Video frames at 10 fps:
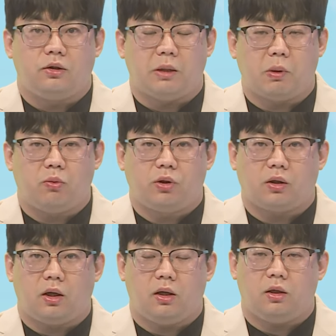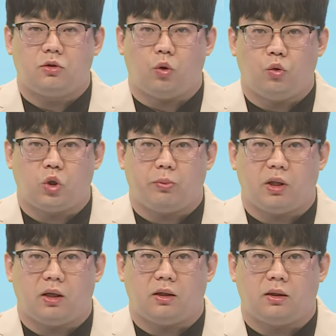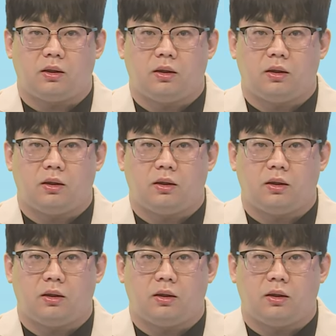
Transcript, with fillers: 예보 분석관 조용중입니다.